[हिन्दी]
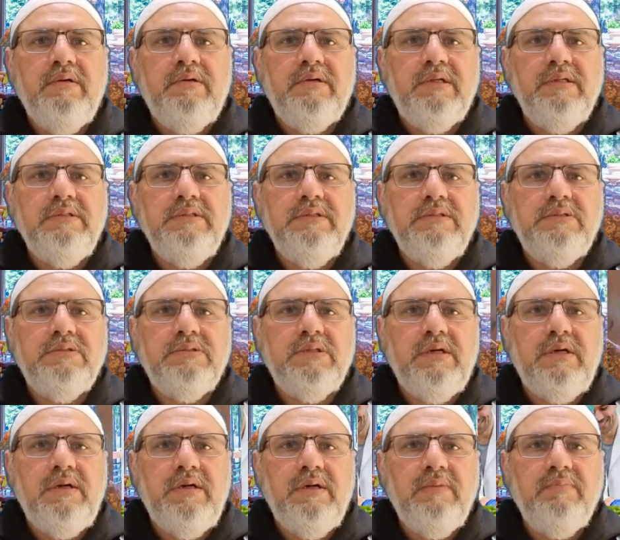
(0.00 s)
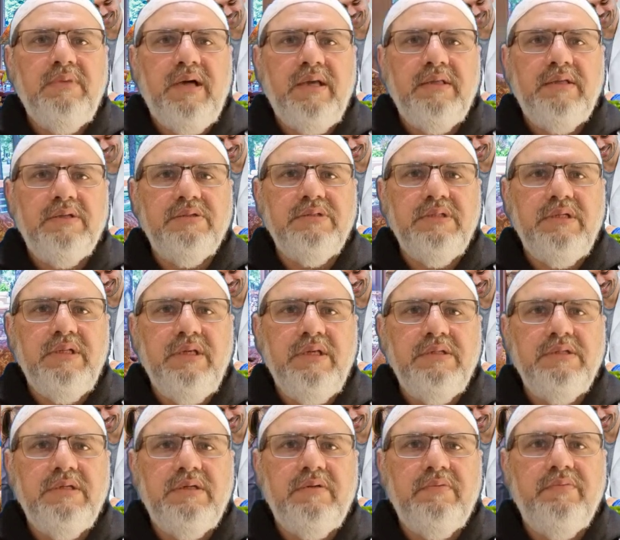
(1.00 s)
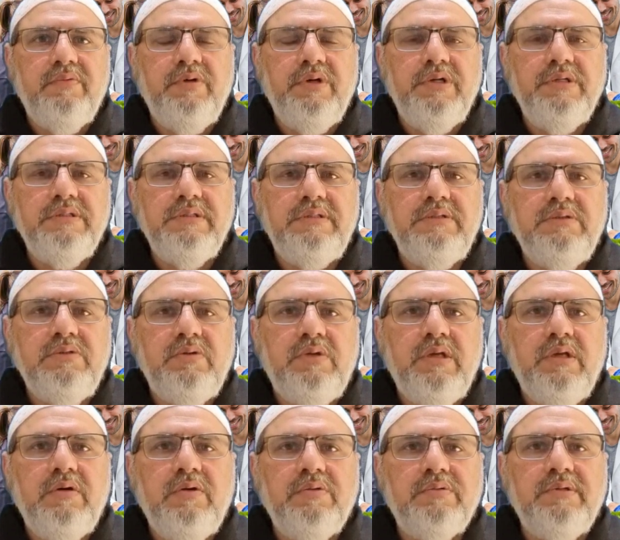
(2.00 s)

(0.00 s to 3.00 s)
रजिस्टर्ड माइग्रेशन एजेंट वो एजेंट जो कि